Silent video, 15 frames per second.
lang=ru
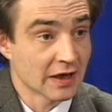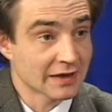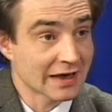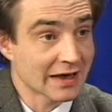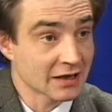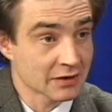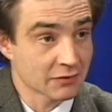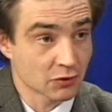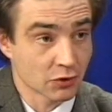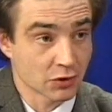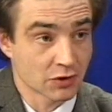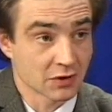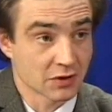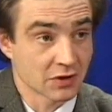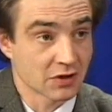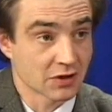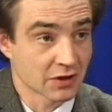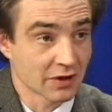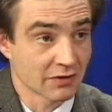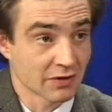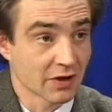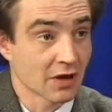Также в точности
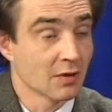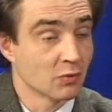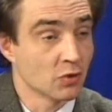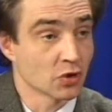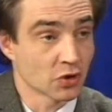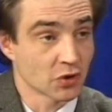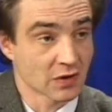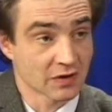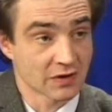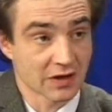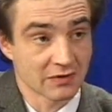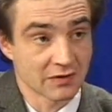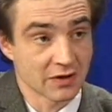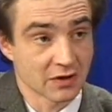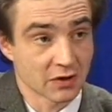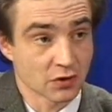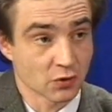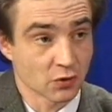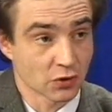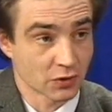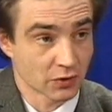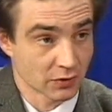человек может зависеть
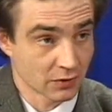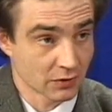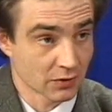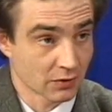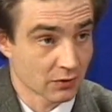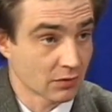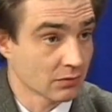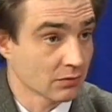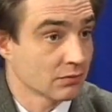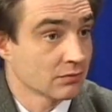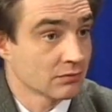от э,